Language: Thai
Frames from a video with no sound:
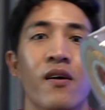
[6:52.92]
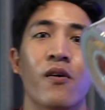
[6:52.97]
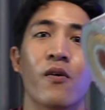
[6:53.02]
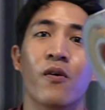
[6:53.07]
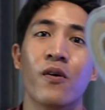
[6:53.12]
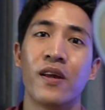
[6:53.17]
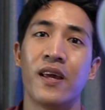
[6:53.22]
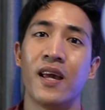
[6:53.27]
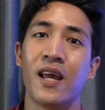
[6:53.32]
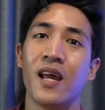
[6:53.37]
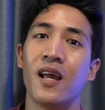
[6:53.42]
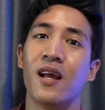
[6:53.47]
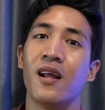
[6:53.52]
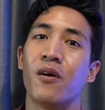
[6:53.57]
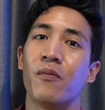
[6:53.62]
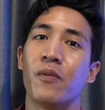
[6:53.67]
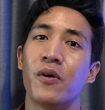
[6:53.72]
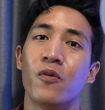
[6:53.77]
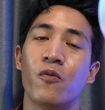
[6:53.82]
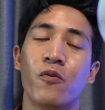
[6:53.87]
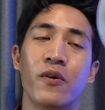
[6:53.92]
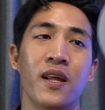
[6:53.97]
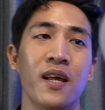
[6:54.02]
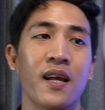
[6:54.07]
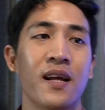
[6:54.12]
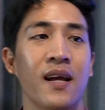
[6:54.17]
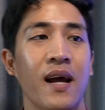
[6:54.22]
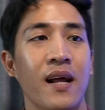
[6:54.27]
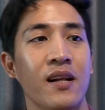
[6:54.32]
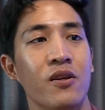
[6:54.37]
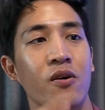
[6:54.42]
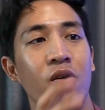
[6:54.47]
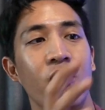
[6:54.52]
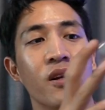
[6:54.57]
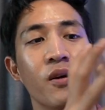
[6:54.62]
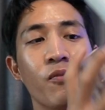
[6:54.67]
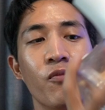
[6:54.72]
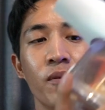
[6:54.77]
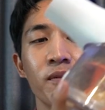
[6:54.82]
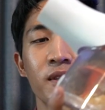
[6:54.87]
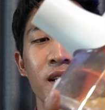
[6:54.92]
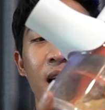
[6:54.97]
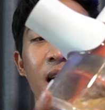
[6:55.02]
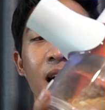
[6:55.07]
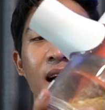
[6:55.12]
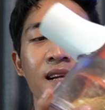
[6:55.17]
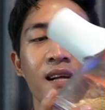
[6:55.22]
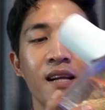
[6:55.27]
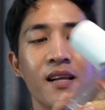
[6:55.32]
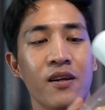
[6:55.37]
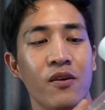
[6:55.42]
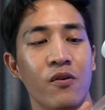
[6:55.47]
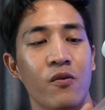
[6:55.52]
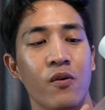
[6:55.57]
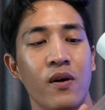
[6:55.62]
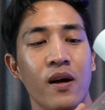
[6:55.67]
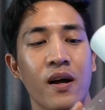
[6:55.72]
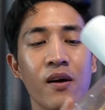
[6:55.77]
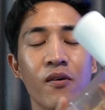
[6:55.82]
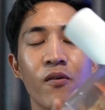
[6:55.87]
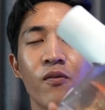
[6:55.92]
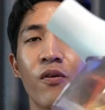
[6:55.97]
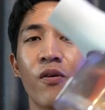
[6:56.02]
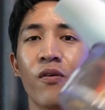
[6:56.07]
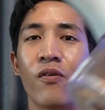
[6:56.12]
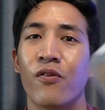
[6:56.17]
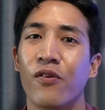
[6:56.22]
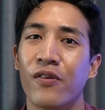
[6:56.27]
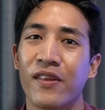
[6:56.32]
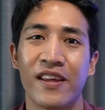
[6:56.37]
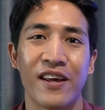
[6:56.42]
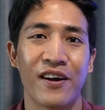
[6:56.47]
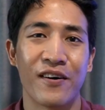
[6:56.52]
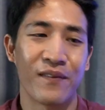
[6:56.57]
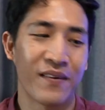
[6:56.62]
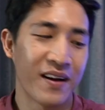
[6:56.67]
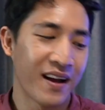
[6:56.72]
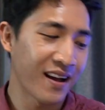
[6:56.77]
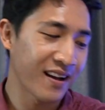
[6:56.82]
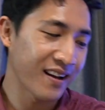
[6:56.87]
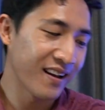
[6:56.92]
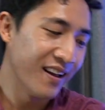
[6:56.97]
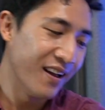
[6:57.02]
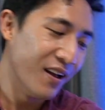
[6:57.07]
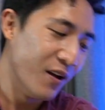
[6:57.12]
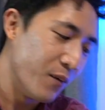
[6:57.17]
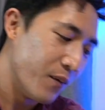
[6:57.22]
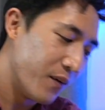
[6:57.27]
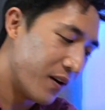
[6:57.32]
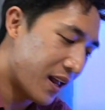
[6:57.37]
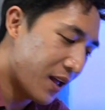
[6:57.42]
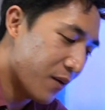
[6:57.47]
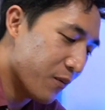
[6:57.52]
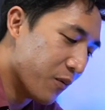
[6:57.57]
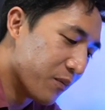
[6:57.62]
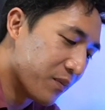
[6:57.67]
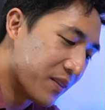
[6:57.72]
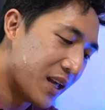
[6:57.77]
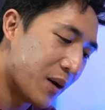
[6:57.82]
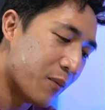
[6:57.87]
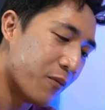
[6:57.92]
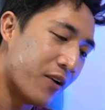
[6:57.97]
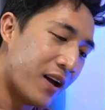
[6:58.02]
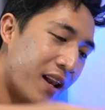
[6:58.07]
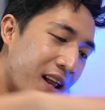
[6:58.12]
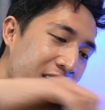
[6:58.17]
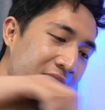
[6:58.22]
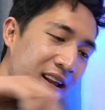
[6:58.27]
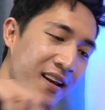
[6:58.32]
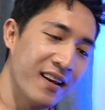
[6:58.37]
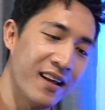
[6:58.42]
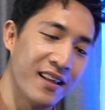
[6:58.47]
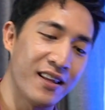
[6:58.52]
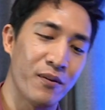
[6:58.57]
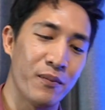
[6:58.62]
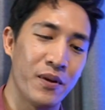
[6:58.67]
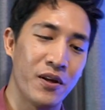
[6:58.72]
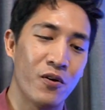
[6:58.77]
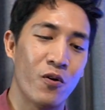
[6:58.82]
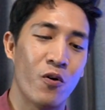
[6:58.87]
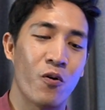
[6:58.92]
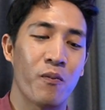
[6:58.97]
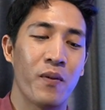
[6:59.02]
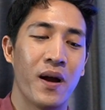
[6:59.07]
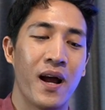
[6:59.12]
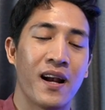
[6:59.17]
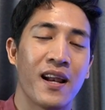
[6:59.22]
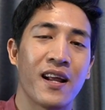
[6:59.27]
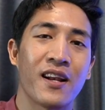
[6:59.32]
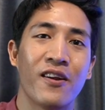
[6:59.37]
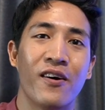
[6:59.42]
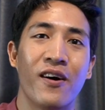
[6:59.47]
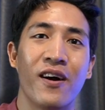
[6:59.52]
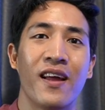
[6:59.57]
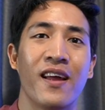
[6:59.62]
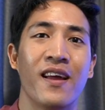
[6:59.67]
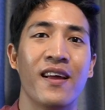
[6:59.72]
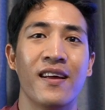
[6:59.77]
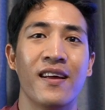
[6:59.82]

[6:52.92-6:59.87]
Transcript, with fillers: โอเค เรามาดูวิธีการถอดทำความสะอาดกันดีกว่า ฝุ่นเยอะมากไม่ไรผมเตรียมไว้แล้ว น่าจะมีหกบ้างเล็กน้อย